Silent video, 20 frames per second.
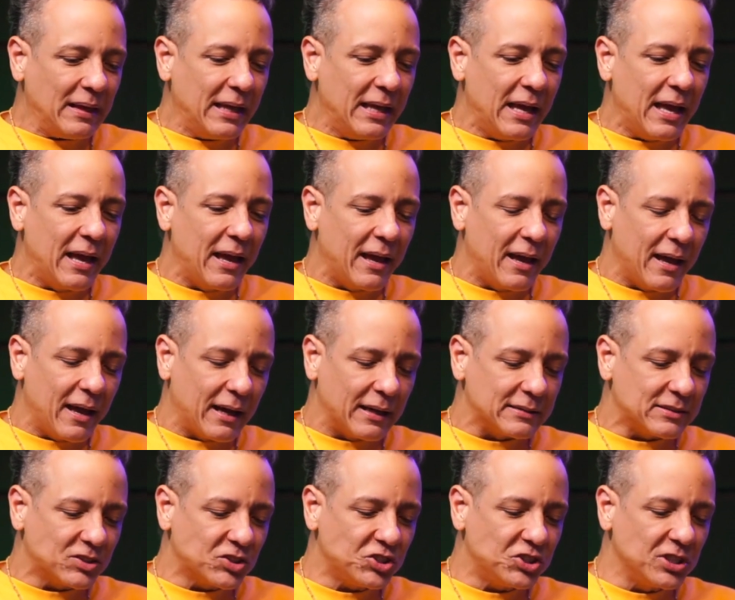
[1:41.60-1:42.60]

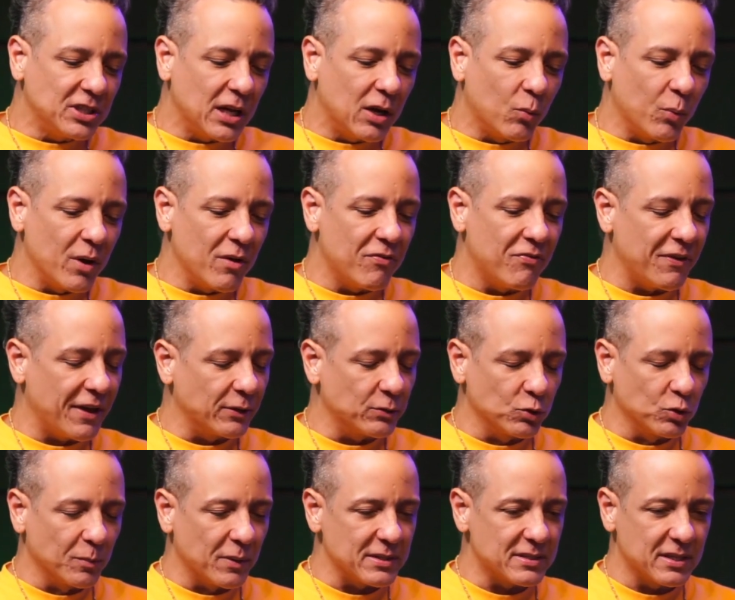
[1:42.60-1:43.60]
é, tinha um evento
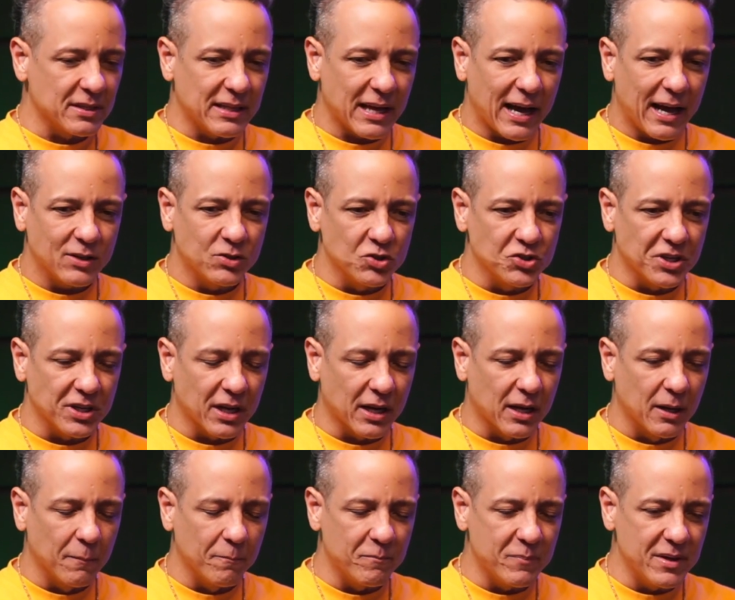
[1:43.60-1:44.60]
numa cidade, acho que era
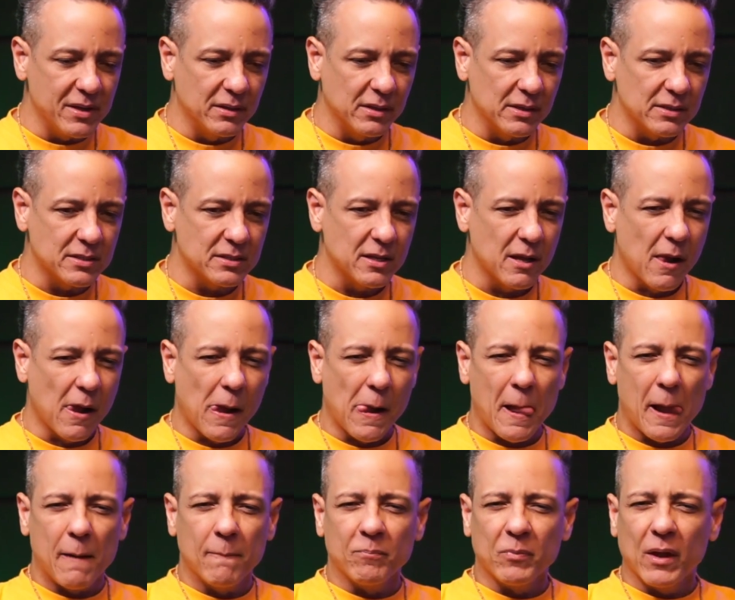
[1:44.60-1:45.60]
Campinas. Uhum.
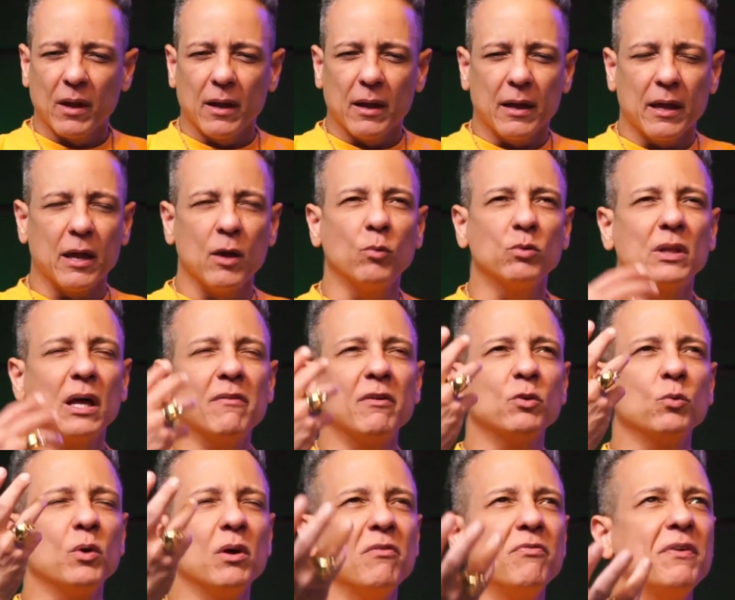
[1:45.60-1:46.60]
Eu estava
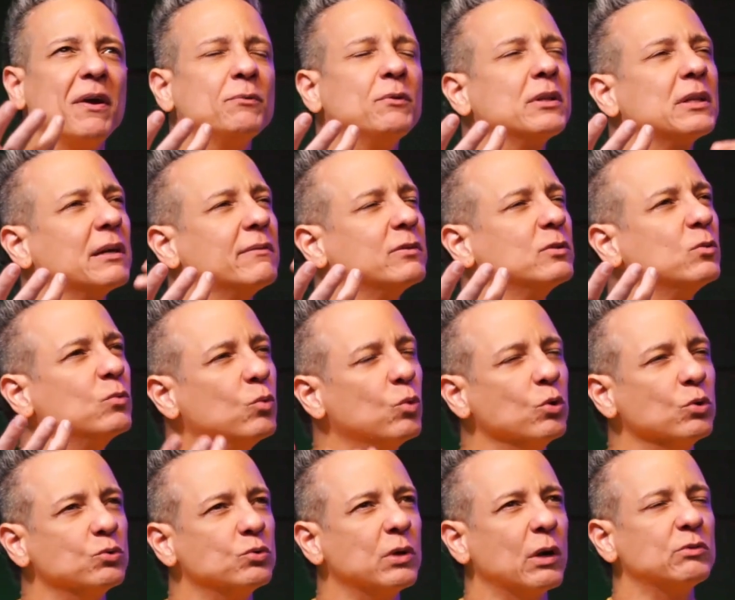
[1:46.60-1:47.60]
num evento, ele estava num
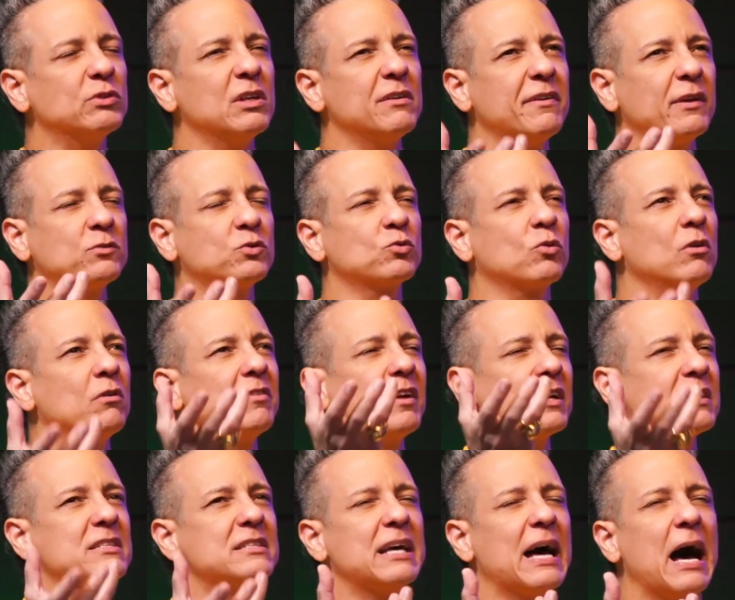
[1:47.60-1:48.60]
outro. Aí os eventos
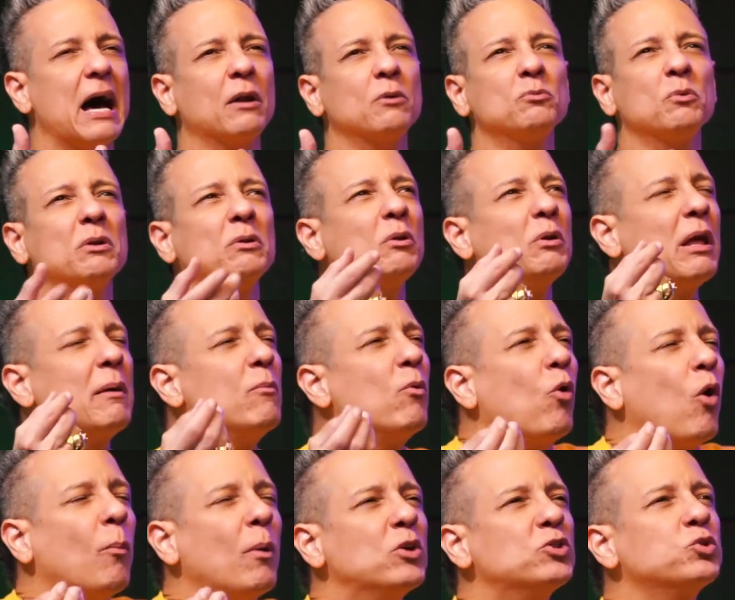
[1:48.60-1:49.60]
conversaram, não lembro
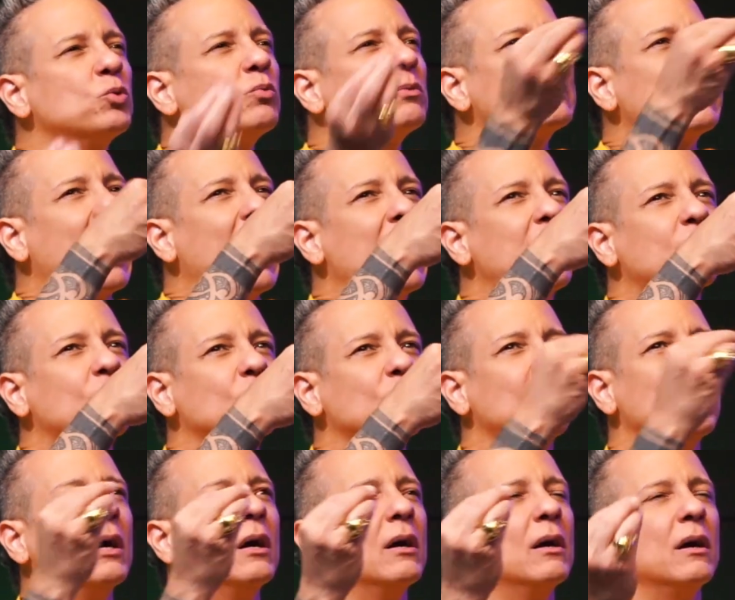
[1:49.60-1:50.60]
como, mas juntaram
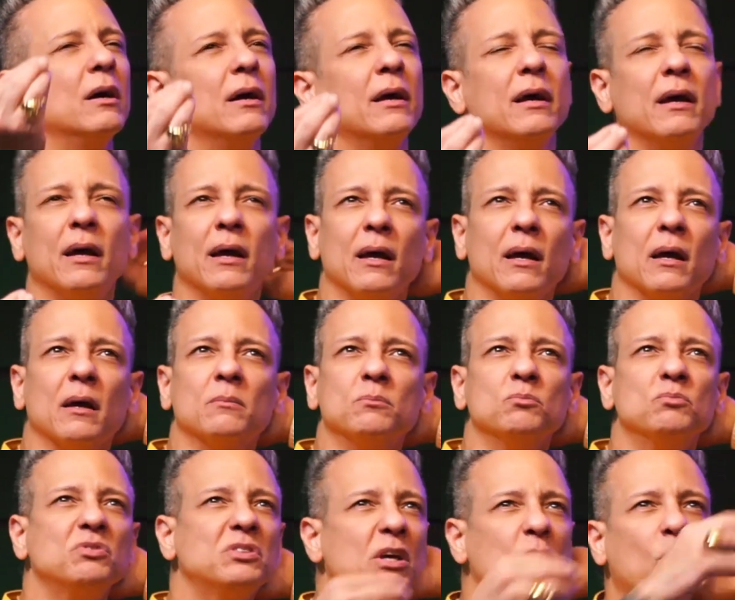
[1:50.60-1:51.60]
é,
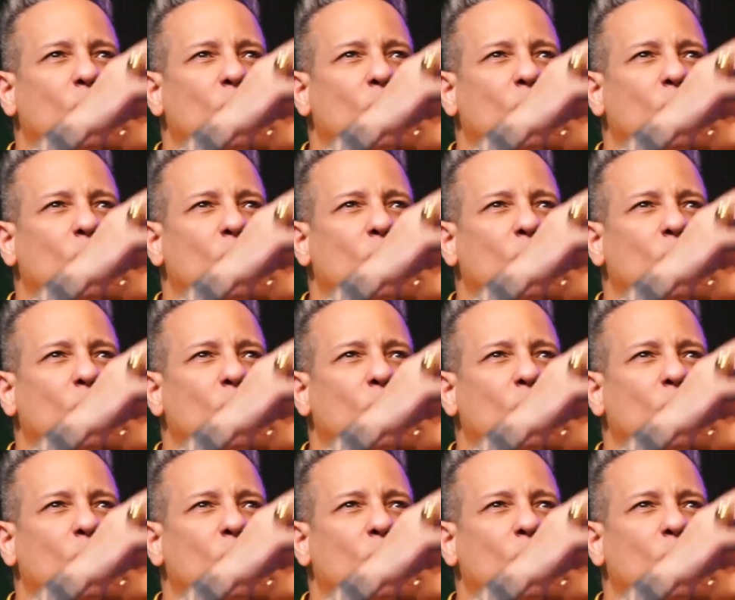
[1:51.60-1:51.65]
não sei